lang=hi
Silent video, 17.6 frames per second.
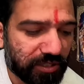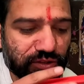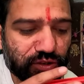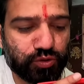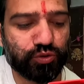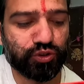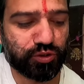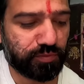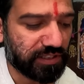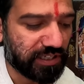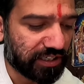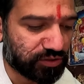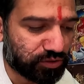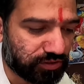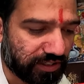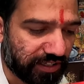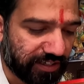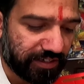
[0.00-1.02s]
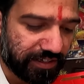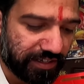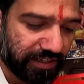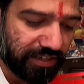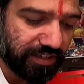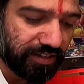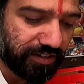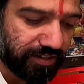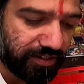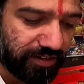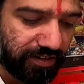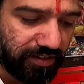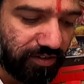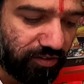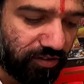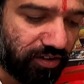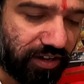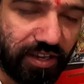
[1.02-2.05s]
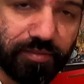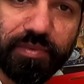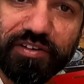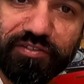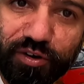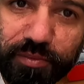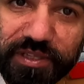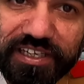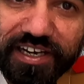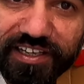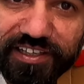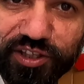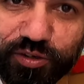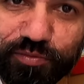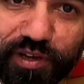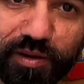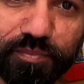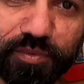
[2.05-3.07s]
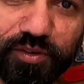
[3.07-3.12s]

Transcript: अपने शूज भी आ चुके हैं नए और एक बार वो भी दिखा देता हूँ मैं